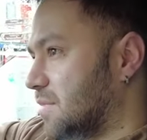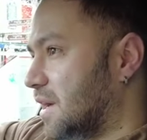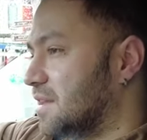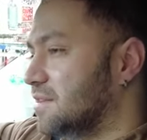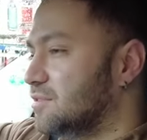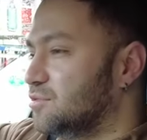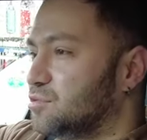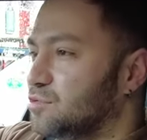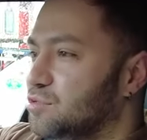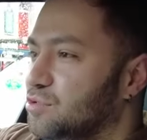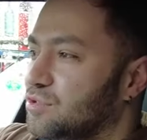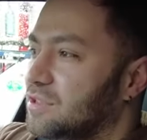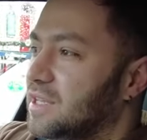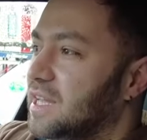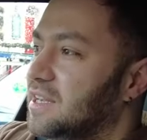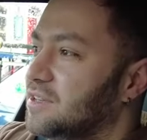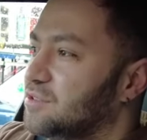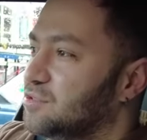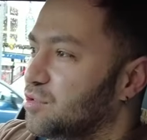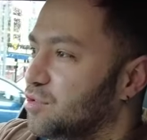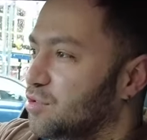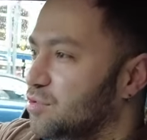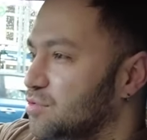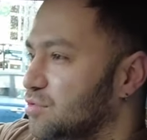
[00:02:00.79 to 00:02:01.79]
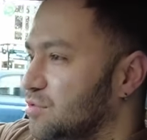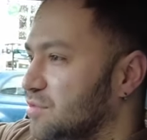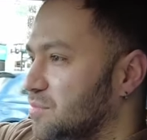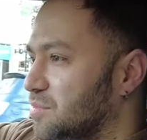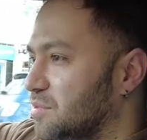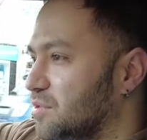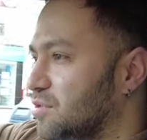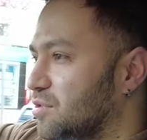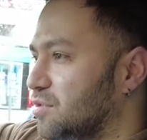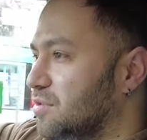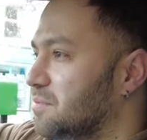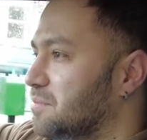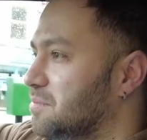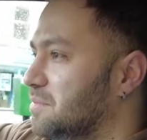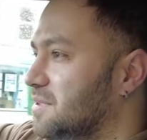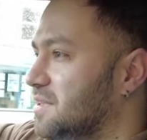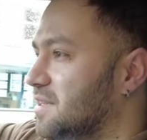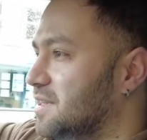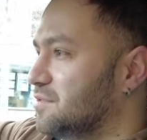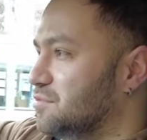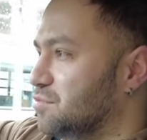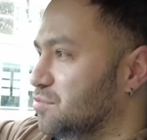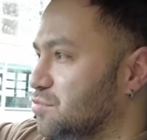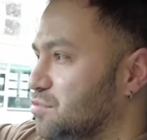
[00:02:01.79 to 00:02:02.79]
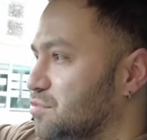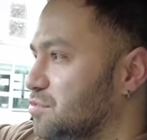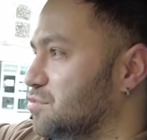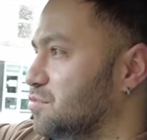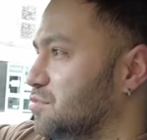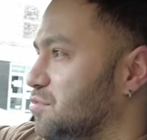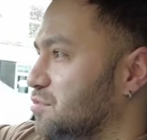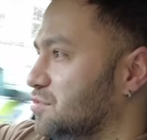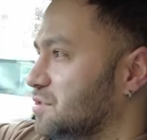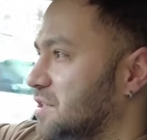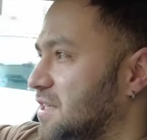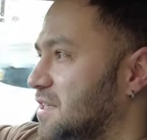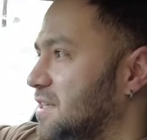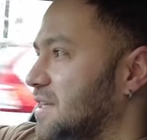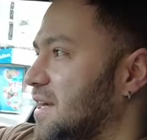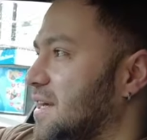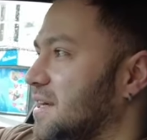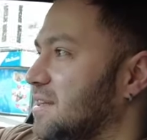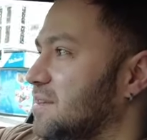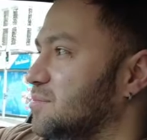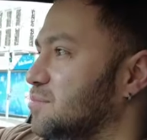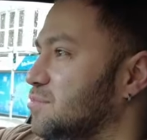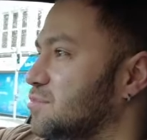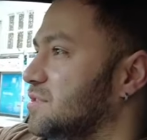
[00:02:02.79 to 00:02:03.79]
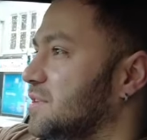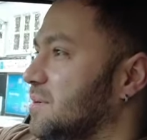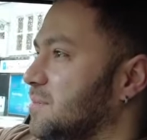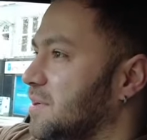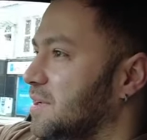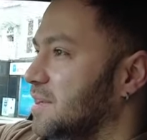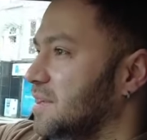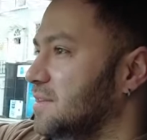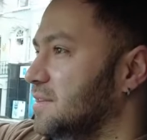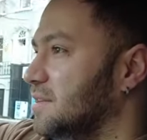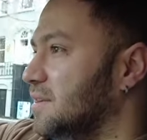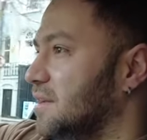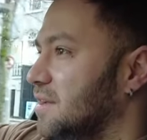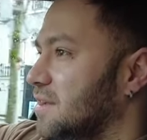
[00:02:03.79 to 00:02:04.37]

Ben çünkü nerede olduğunu biliyorum. Biraz uzun sürecek yani muhtemelen.